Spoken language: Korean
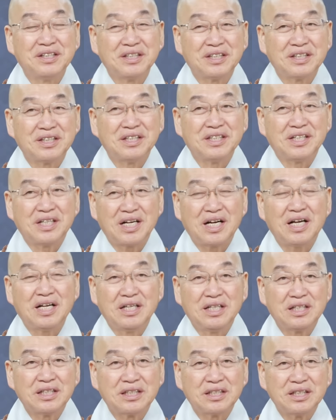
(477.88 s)
그러니까
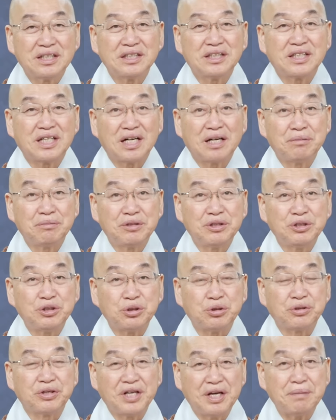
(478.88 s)
그런 사람을
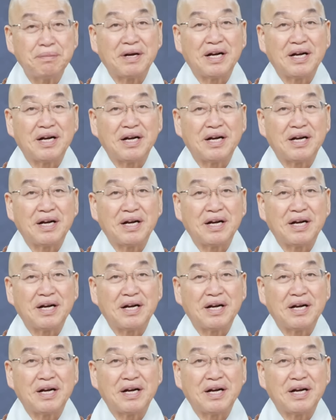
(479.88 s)
조기에